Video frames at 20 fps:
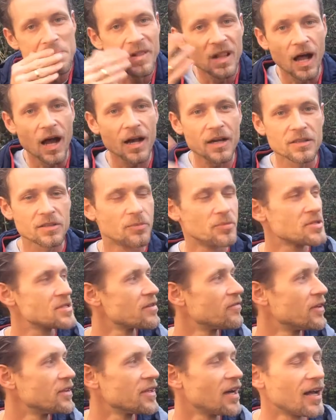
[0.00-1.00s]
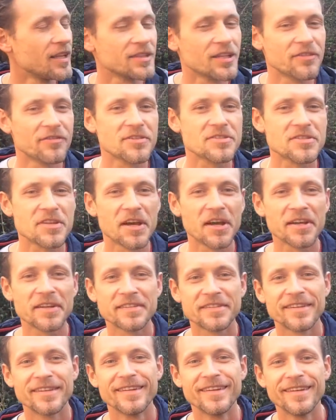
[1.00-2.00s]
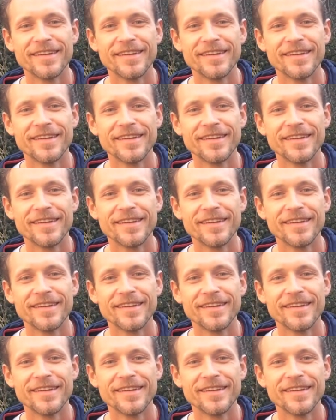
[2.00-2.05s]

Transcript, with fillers: lachen ein bisschen, wenn der andere was sagt.